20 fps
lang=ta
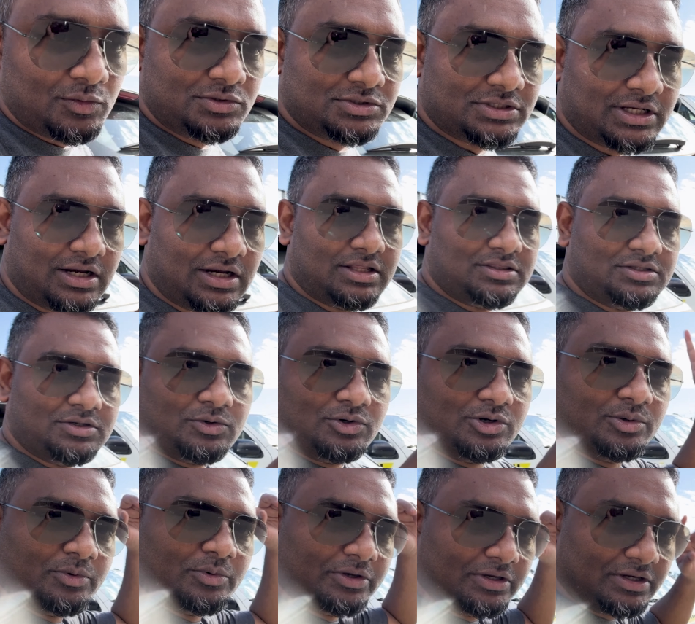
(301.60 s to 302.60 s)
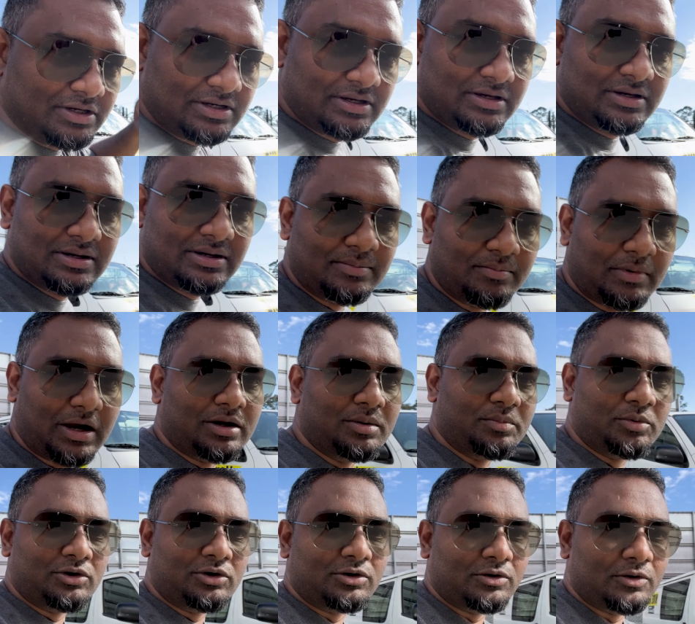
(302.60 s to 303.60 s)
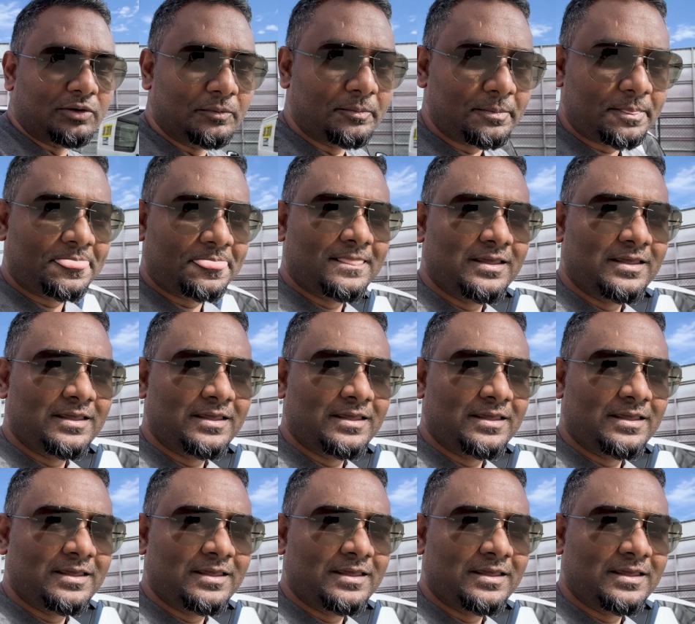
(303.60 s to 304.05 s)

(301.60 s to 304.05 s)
குட்ஸ் எல்லாத்தையும் கொண்டு போய் மேலே போட்டிருக்கோம்